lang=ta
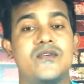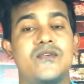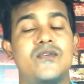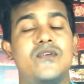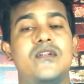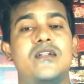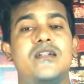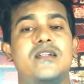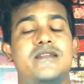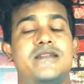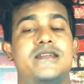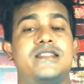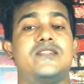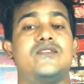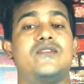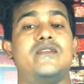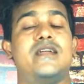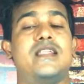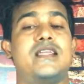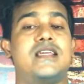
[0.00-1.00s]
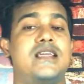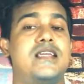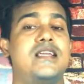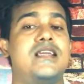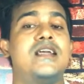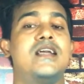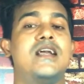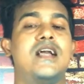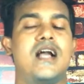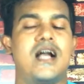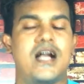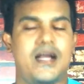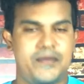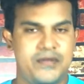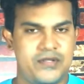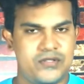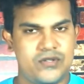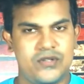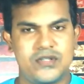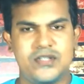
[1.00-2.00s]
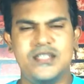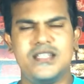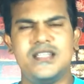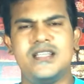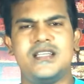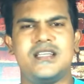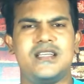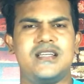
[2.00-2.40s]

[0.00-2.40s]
கூல் நீ வச்சுக்கோ வேலைக்கு அப்படின்னு சொல்லிட்டு